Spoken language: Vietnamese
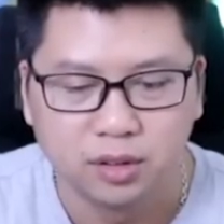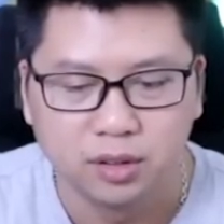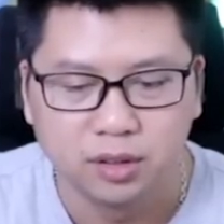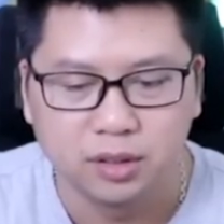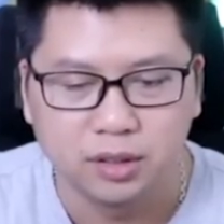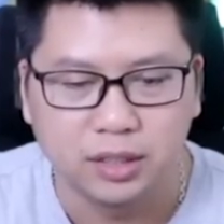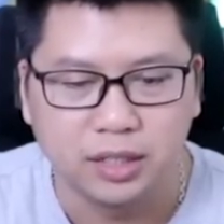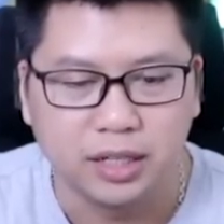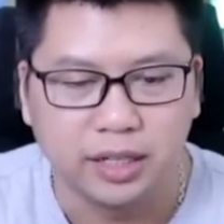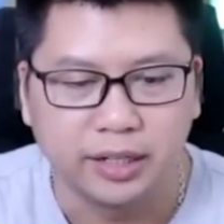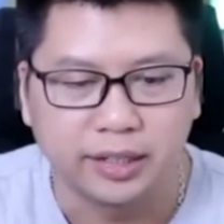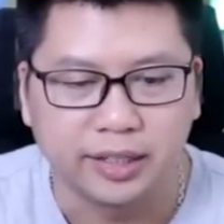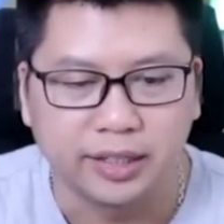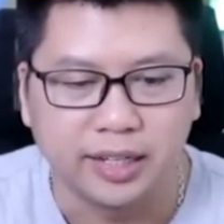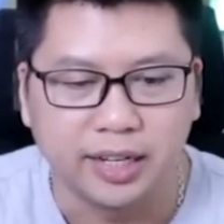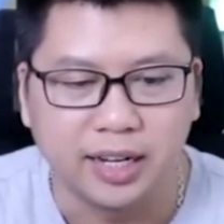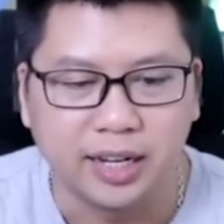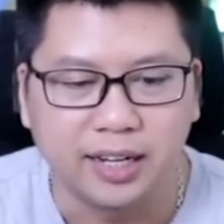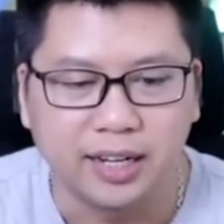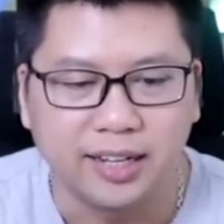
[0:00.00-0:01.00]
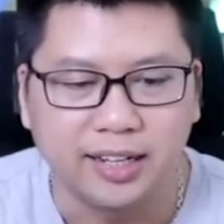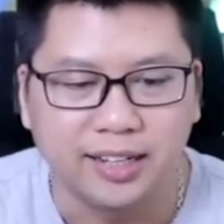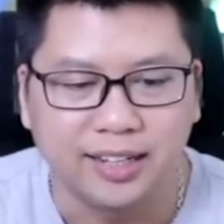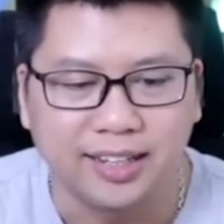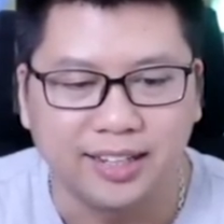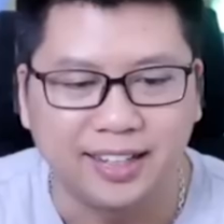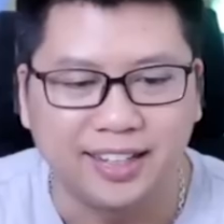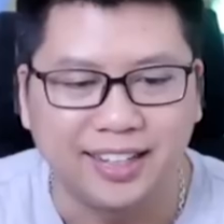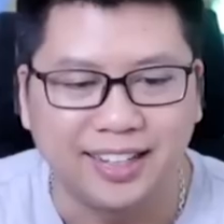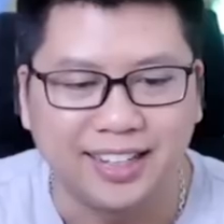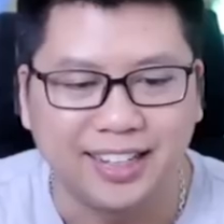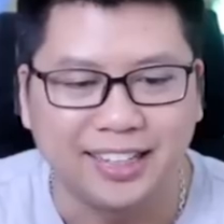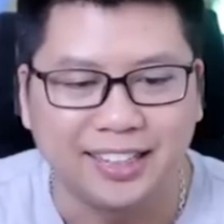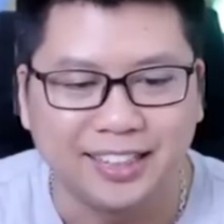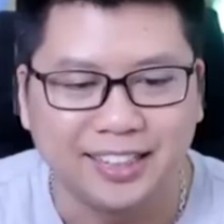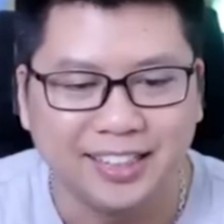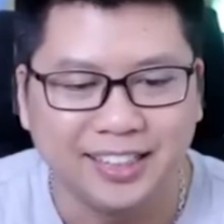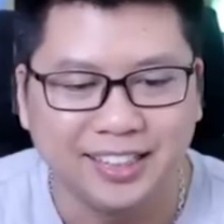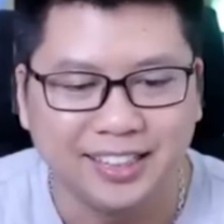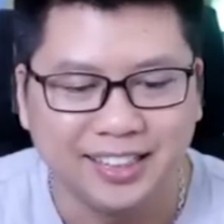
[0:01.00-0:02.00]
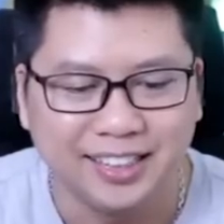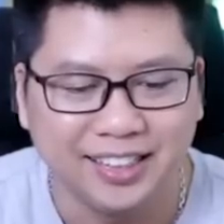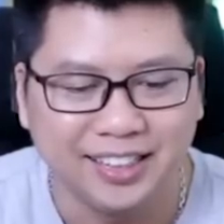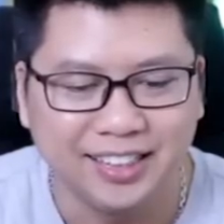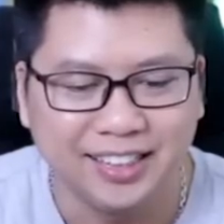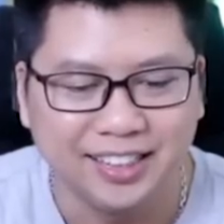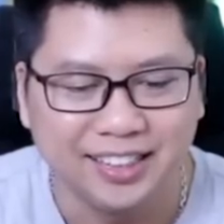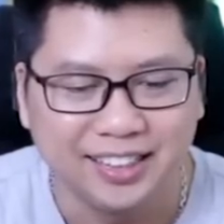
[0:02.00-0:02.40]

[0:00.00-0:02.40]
kìa kìa e e e i i